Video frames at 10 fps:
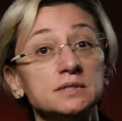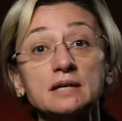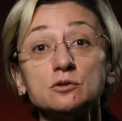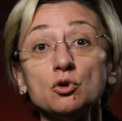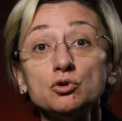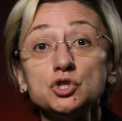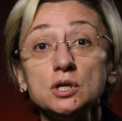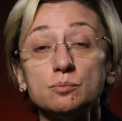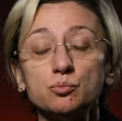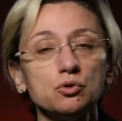
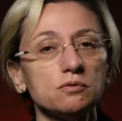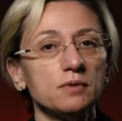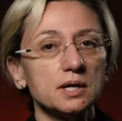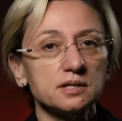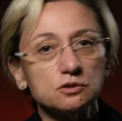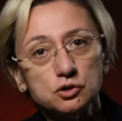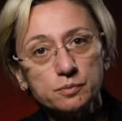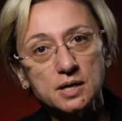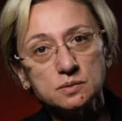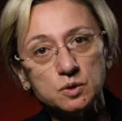Teknoloji bugün
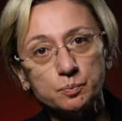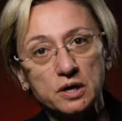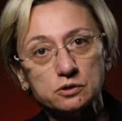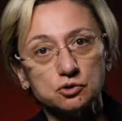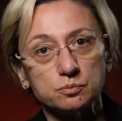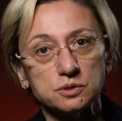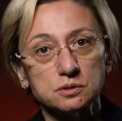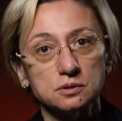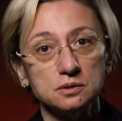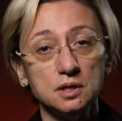vazgeçilmez bir
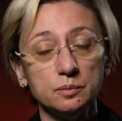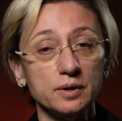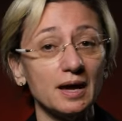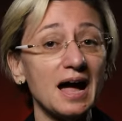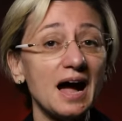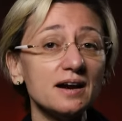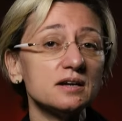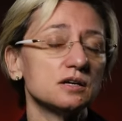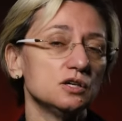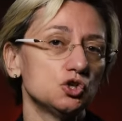parçamız değil mi?
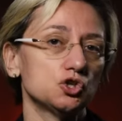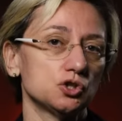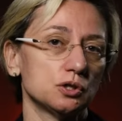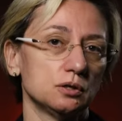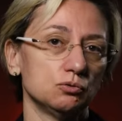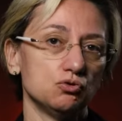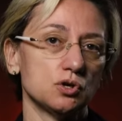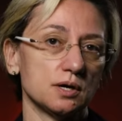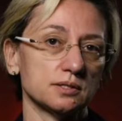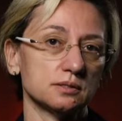Her iş
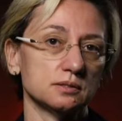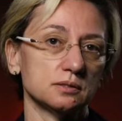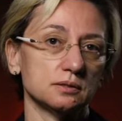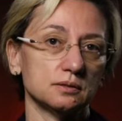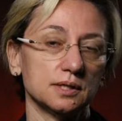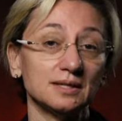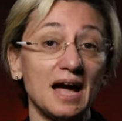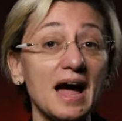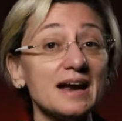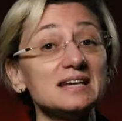dünyasının ya
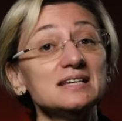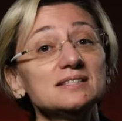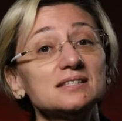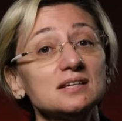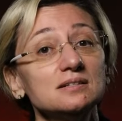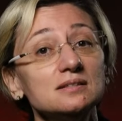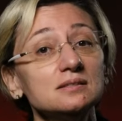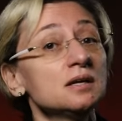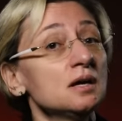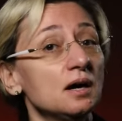da her
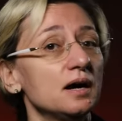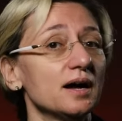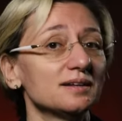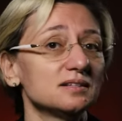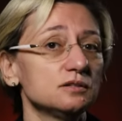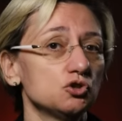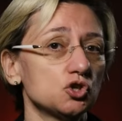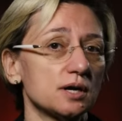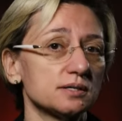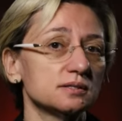insanın hayatının
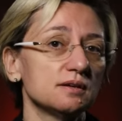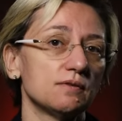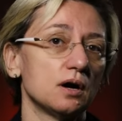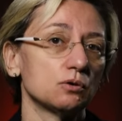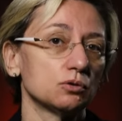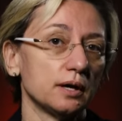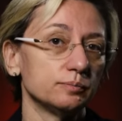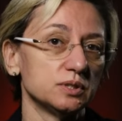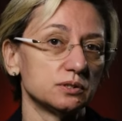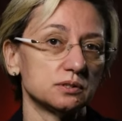içerisinde var
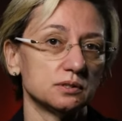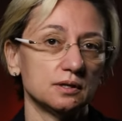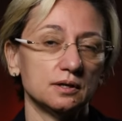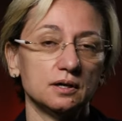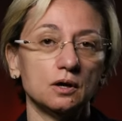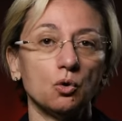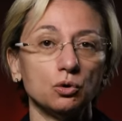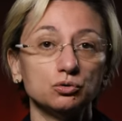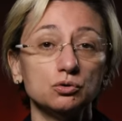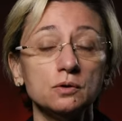olan bir e,
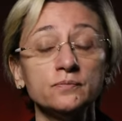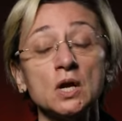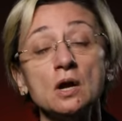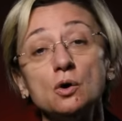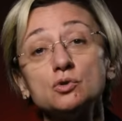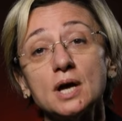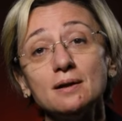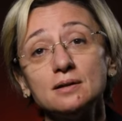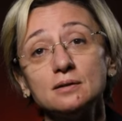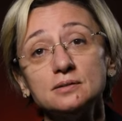olgu.
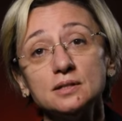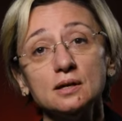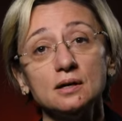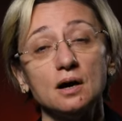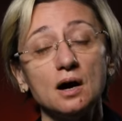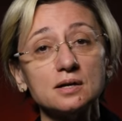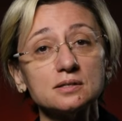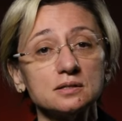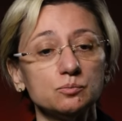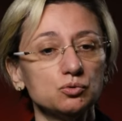Özellikle de
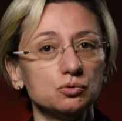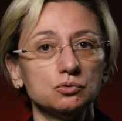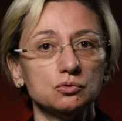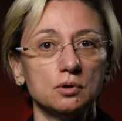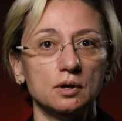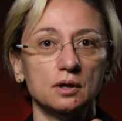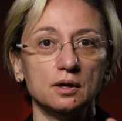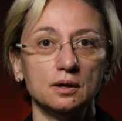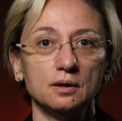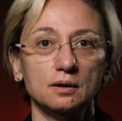artık bu
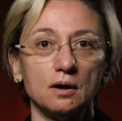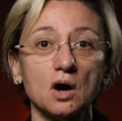e,